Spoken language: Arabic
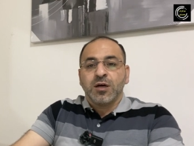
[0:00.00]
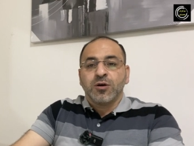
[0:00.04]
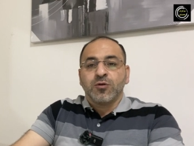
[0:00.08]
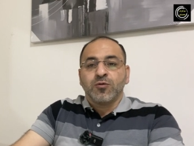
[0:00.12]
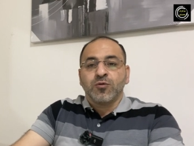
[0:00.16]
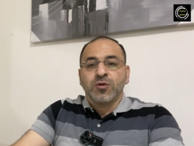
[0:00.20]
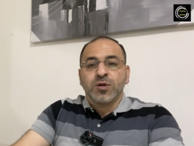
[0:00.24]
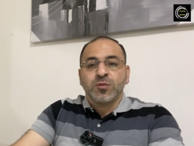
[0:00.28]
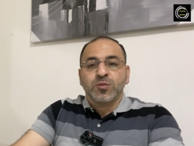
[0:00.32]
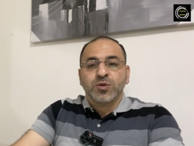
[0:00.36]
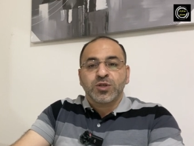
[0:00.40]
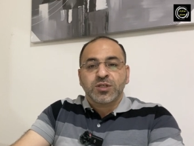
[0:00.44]

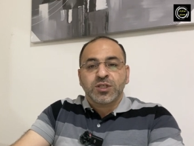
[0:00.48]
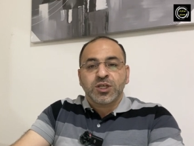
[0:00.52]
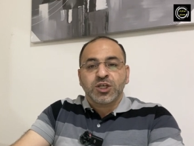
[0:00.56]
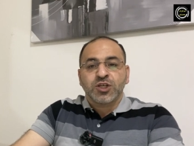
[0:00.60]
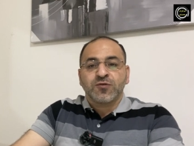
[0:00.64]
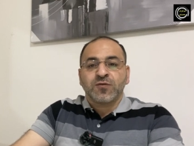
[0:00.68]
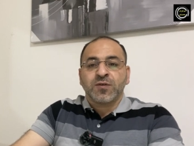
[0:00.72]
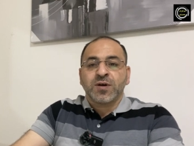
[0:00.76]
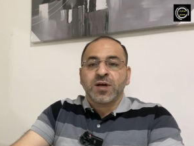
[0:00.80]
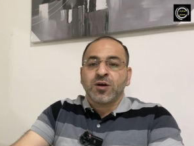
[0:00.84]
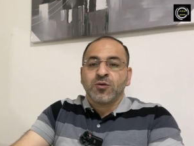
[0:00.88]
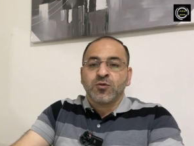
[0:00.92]

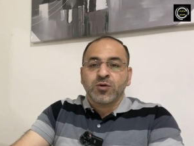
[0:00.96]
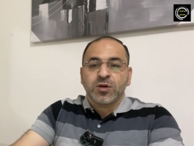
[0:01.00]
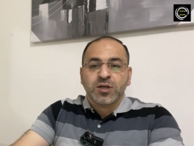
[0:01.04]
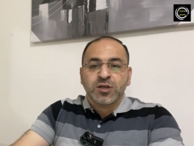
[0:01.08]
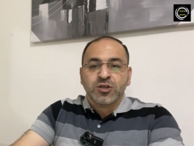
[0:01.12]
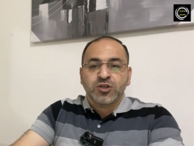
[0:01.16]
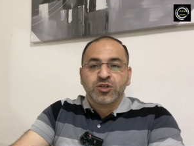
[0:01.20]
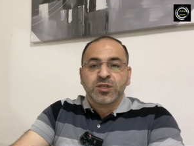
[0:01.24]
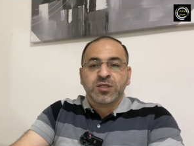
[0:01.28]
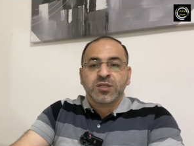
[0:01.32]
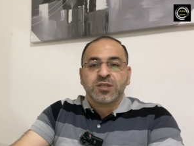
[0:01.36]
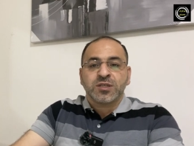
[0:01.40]
والمستشفى أو
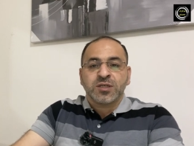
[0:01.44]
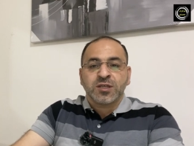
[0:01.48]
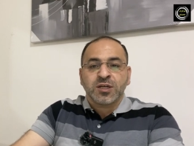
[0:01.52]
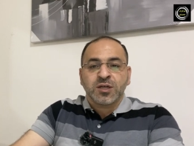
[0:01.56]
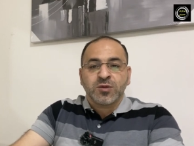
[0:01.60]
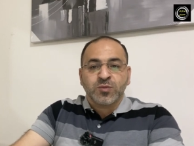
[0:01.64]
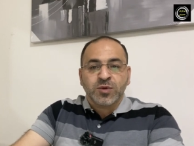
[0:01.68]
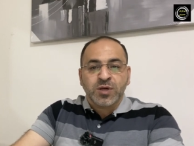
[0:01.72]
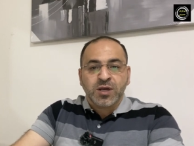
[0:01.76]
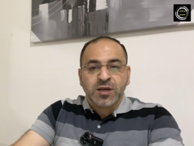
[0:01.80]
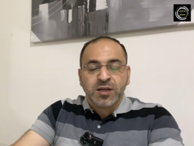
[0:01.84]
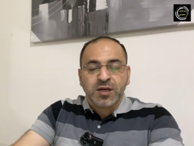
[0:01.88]
الإيجنسي
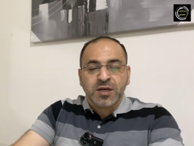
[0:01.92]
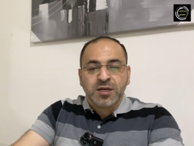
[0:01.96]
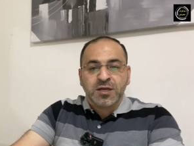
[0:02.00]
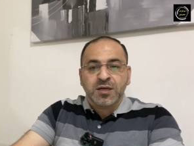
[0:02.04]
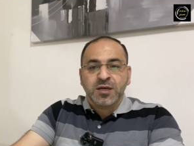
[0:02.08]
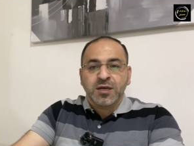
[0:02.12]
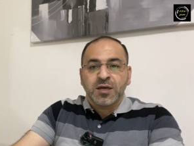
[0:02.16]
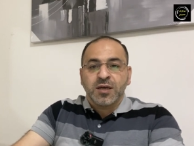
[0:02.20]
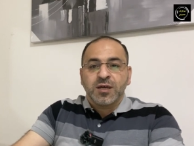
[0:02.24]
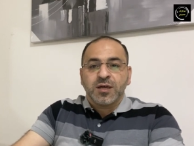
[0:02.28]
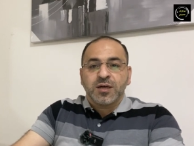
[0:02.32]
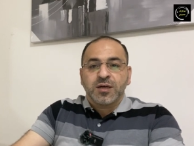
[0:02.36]
عمل لك
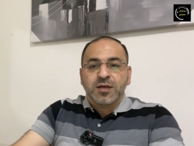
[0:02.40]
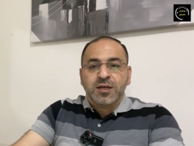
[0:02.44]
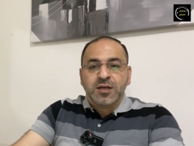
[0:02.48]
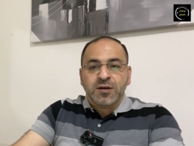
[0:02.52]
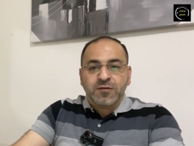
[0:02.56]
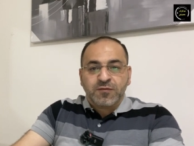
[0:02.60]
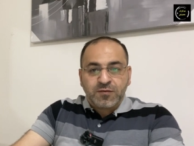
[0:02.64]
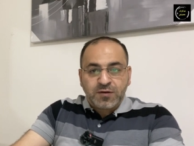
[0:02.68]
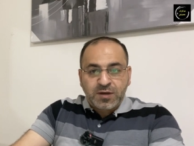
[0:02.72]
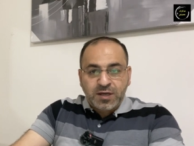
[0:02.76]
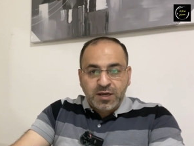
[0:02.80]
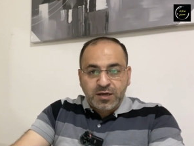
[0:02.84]

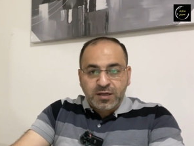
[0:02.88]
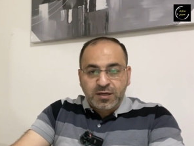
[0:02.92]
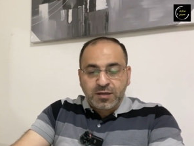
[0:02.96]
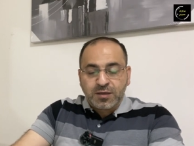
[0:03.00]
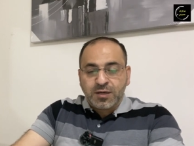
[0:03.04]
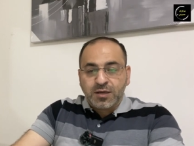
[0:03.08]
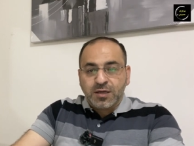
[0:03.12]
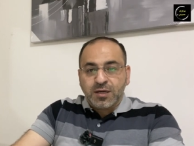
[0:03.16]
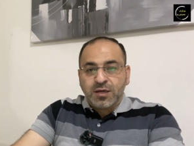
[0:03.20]
كفالة